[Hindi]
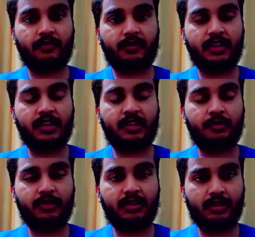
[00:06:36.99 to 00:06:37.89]
फ़िलहाल
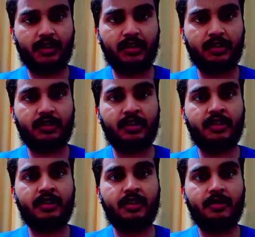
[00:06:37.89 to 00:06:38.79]
अभी तक के लिए इतना ही
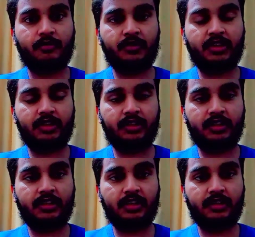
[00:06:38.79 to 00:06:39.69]
मुझे दीजिए
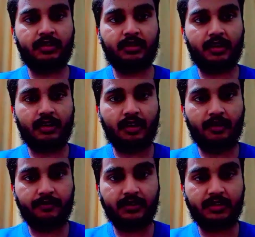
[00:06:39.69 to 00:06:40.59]
इजाज़त अल्लाह
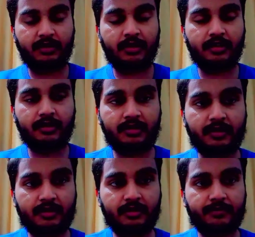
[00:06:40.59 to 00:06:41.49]
हाफिज़ टेक
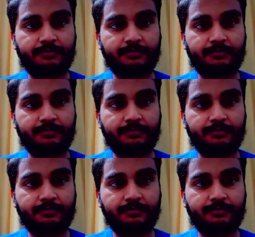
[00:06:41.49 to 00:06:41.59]
केयर